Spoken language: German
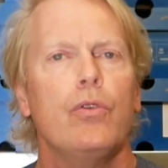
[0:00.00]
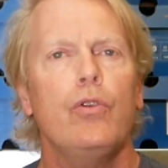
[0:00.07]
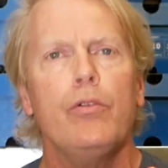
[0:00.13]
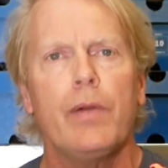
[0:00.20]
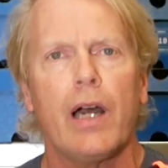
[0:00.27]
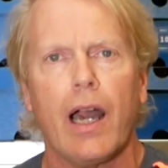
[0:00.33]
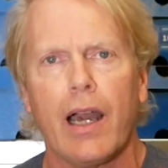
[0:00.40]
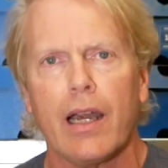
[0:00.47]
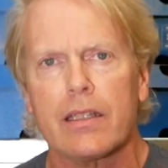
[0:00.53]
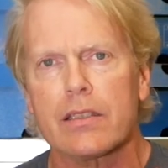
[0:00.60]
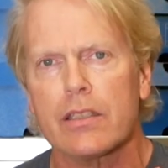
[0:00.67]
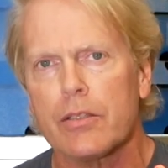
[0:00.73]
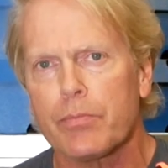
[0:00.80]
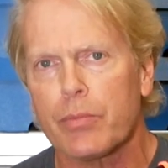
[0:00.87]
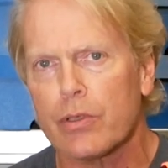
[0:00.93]
Über
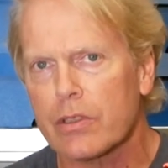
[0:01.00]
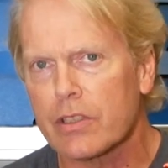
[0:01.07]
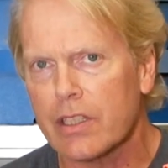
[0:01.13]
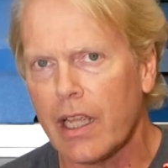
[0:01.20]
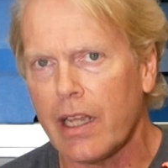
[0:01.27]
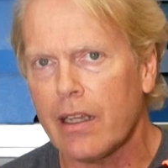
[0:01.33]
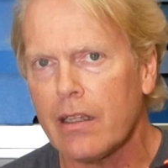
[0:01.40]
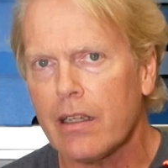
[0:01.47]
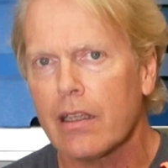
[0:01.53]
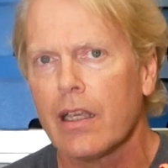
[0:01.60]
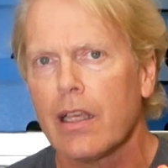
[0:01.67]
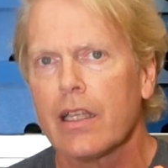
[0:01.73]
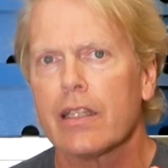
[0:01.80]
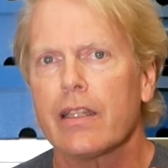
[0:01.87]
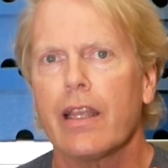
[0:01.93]
80 Prozent
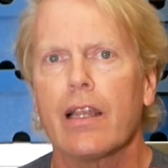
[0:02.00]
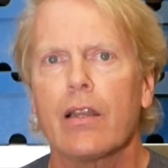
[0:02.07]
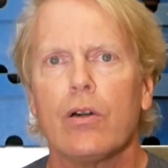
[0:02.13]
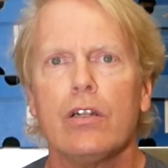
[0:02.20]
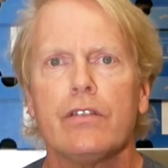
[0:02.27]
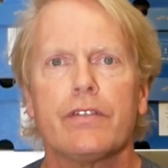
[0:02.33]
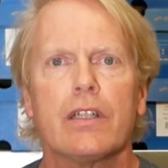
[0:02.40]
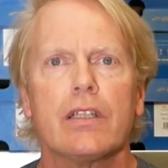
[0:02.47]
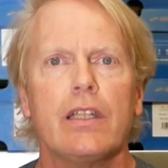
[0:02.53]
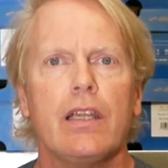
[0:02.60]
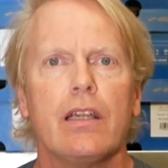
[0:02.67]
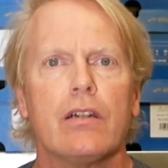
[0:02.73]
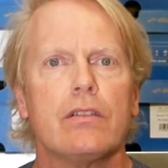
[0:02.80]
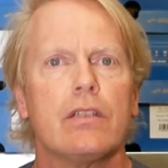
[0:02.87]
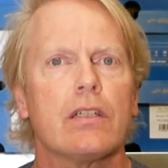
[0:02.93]
der Läufer,
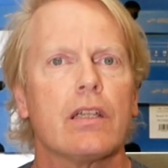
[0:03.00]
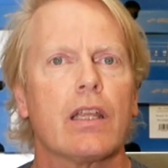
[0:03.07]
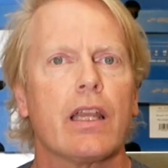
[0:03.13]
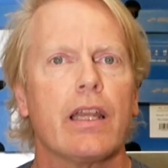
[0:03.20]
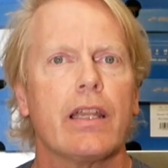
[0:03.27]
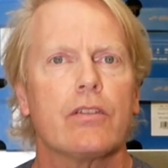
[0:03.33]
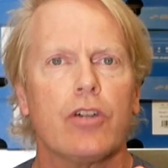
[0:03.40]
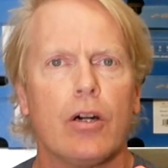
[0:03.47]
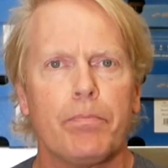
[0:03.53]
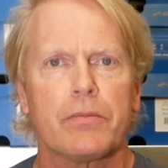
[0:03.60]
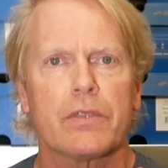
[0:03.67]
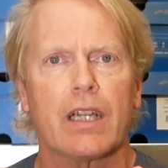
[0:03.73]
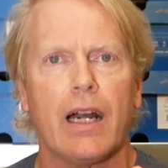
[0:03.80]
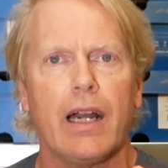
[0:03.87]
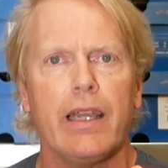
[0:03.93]
die unter den Top
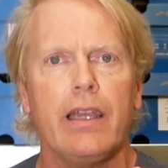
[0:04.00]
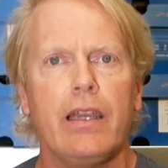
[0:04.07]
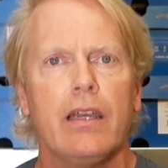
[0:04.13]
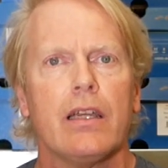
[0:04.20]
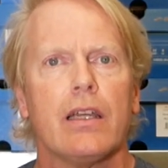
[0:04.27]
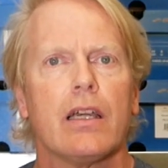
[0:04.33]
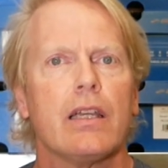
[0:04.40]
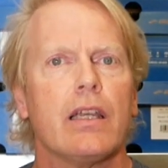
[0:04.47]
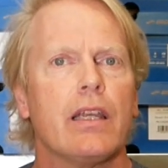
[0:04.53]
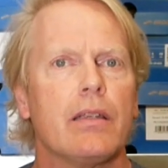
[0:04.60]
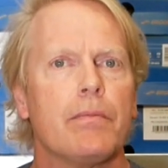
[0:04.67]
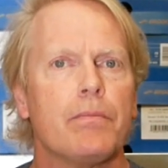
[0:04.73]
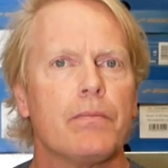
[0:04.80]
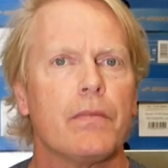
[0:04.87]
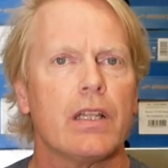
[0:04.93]
3
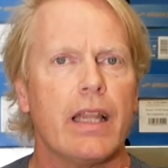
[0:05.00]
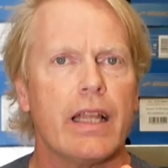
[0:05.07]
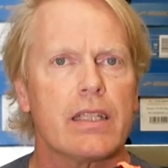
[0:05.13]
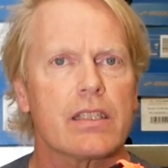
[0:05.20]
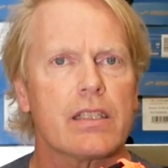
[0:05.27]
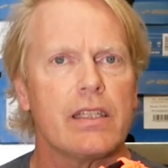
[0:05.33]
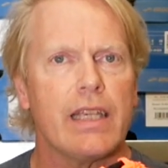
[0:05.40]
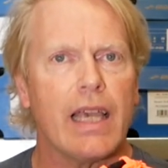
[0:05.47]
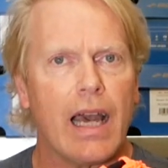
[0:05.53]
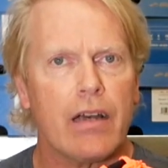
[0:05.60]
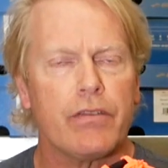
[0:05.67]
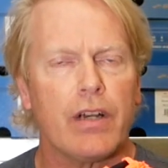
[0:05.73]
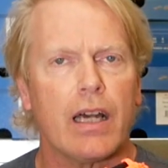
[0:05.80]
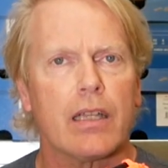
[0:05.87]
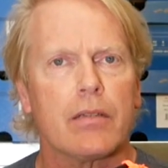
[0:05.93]
im letzten
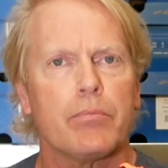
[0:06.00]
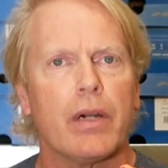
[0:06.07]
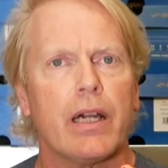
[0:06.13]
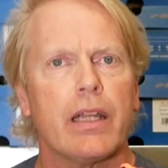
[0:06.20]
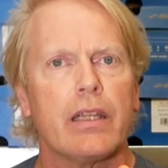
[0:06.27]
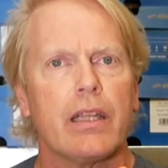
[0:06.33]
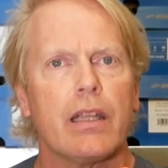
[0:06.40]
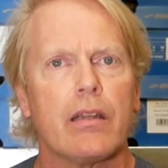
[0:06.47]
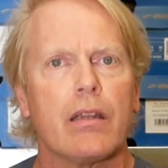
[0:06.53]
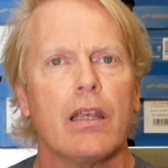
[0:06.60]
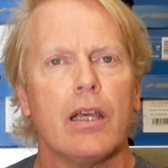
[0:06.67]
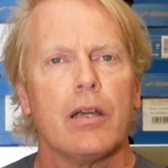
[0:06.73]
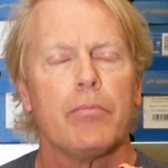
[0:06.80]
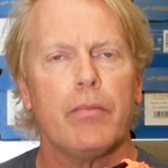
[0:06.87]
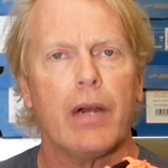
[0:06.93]
Jahr waren bei den
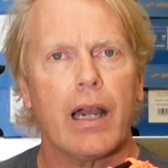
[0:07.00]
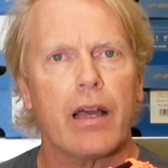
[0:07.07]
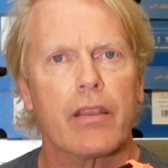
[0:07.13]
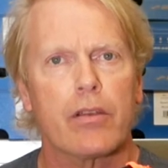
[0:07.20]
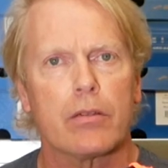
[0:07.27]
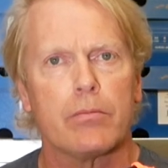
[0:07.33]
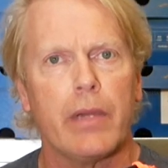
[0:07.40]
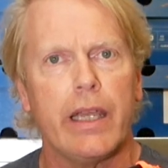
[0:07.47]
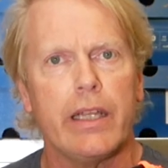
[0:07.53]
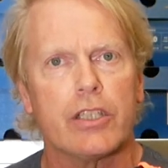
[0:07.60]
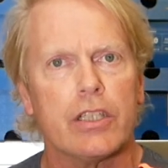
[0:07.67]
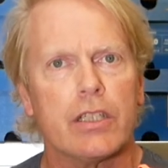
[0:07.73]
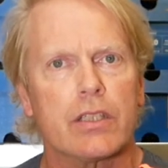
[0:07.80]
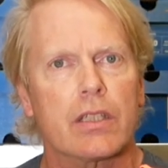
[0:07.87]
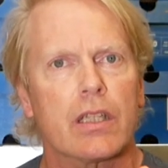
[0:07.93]
Marathon
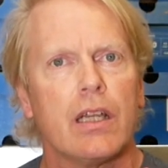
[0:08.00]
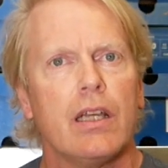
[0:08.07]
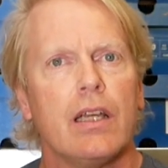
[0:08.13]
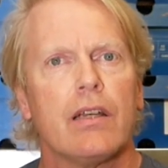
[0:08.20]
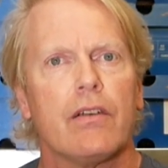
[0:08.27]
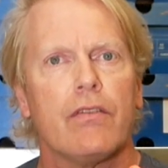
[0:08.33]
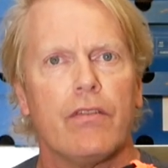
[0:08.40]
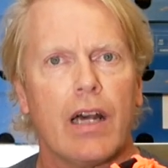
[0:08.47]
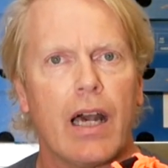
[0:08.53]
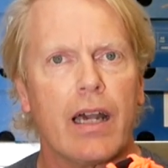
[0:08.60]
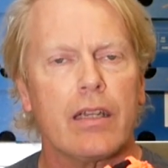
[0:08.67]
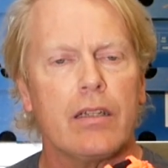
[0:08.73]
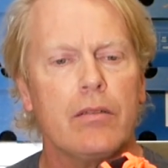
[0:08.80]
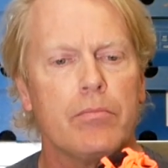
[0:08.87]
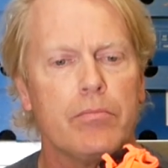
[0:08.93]
Majors,
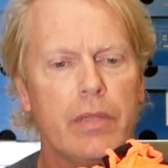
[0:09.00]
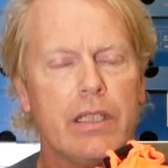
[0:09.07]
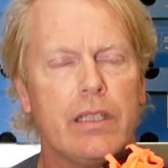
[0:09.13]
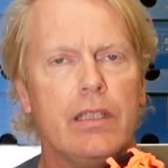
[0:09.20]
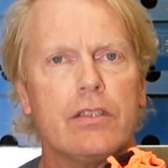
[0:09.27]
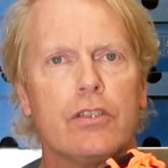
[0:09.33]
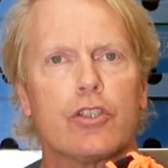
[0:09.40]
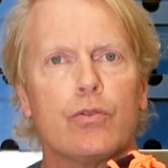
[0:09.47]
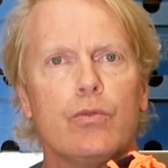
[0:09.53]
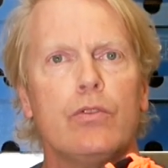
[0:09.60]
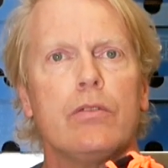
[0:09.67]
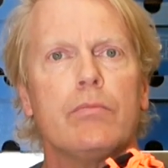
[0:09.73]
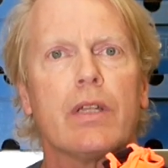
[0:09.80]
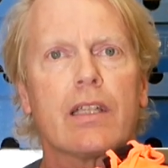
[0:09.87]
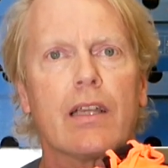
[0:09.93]
waren mit diesen
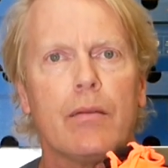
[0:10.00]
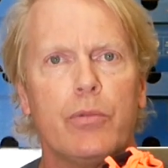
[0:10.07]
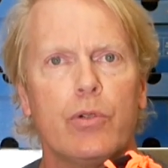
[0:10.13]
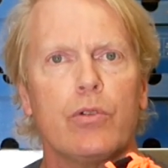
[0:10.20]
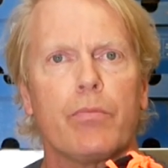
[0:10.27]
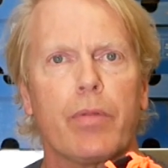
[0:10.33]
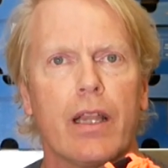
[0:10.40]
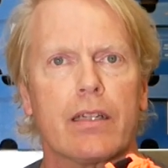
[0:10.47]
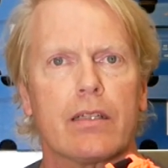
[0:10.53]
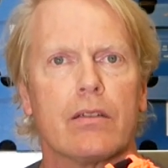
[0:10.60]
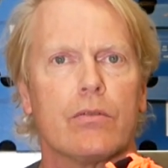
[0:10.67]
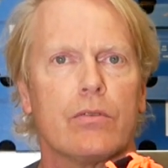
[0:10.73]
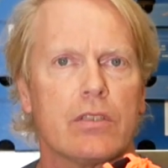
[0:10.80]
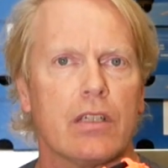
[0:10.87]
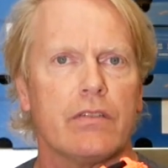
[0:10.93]
Schuhen mit Carbonplatten
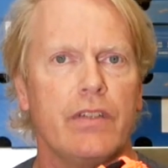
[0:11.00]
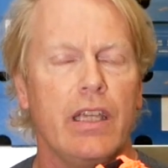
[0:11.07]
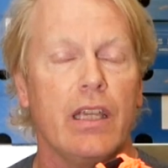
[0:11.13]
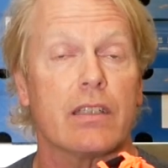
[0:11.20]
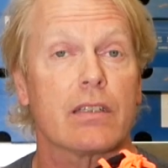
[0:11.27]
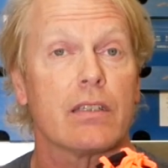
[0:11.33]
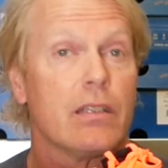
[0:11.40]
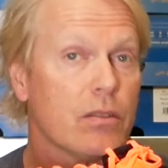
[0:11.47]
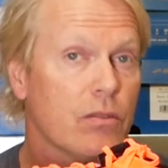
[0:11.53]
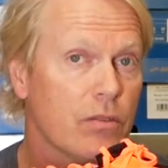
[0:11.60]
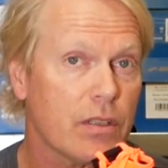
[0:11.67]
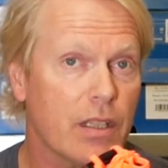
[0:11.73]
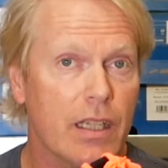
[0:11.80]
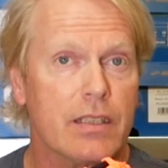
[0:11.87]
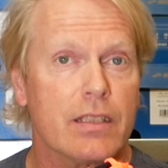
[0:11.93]
unterwegs.
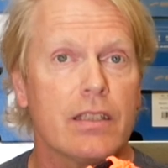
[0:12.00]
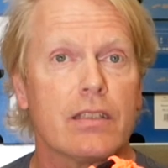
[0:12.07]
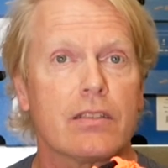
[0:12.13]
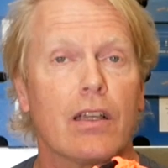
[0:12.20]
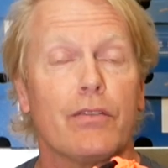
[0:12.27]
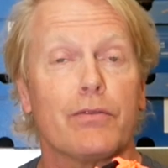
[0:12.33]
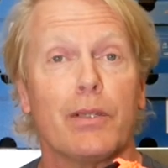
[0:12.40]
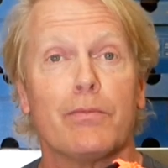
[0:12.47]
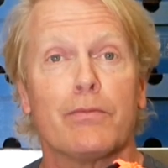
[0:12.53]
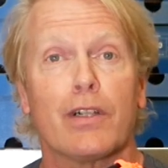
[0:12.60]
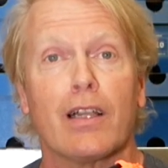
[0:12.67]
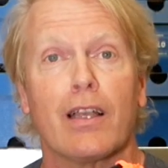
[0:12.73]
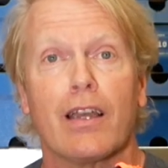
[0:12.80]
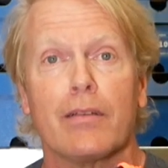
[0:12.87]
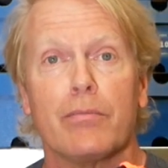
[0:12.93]
Und das ist auf jeden
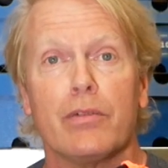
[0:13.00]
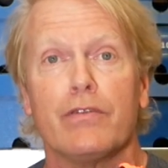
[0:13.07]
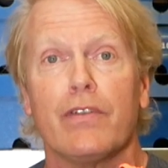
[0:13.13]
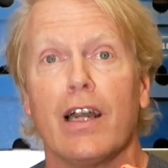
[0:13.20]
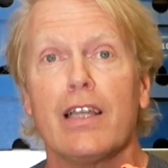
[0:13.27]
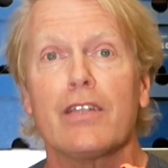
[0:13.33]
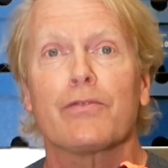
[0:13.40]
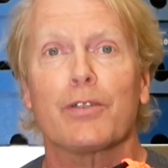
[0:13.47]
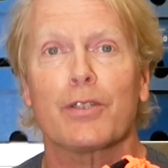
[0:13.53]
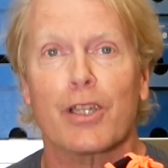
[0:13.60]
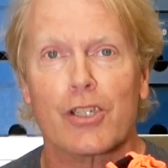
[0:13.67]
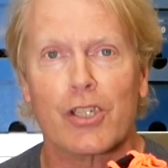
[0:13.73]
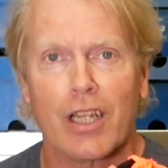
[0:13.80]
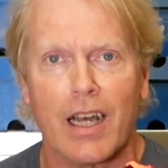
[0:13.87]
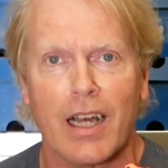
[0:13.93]
Fall ein Beweis von der
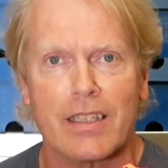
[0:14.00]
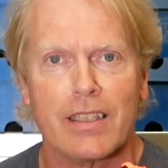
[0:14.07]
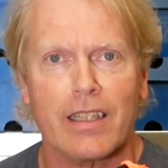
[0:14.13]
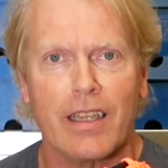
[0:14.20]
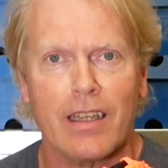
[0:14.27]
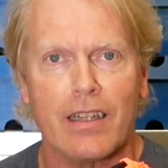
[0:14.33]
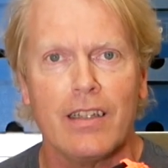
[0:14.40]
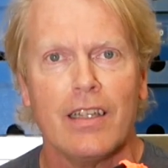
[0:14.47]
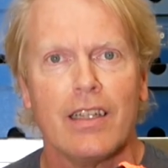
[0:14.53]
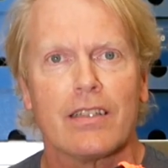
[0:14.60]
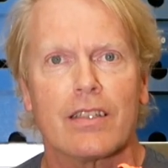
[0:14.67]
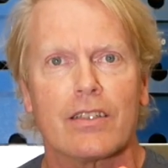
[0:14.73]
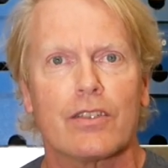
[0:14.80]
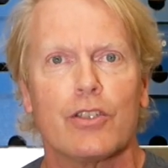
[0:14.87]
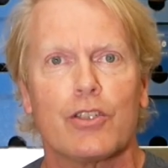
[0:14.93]
Straße her,
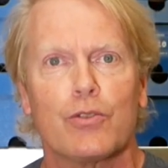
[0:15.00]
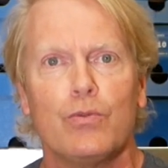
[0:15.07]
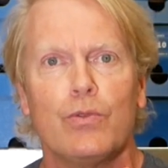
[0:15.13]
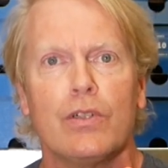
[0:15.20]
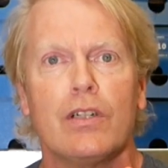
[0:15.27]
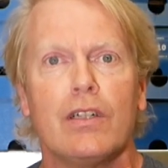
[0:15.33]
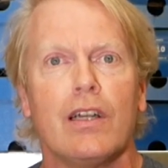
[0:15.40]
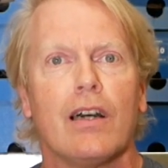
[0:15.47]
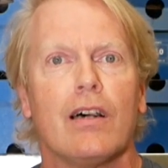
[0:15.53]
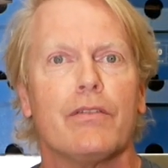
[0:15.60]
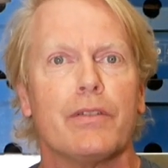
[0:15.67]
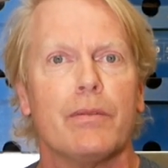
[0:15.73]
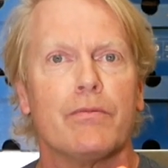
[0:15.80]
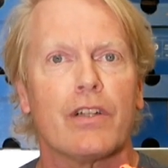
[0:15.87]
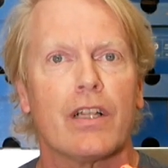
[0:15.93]
dass die Schuhe
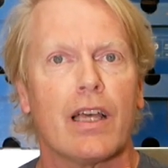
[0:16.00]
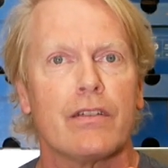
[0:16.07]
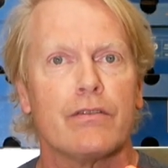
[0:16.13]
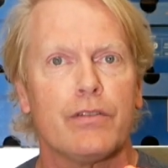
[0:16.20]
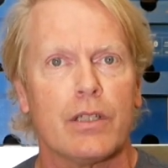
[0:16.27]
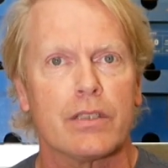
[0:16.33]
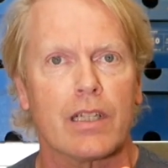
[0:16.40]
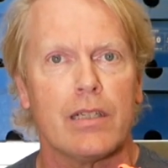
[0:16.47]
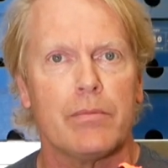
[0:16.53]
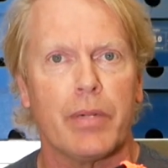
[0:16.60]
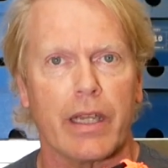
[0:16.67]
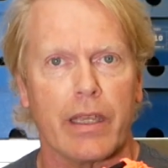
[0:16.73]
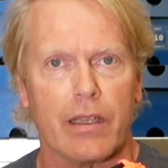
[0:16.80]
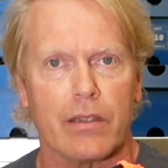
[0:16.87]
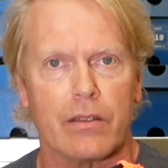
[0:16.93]
auf jeden Fall einen Vorteil
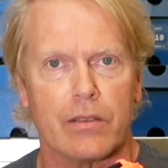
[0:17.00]
bringen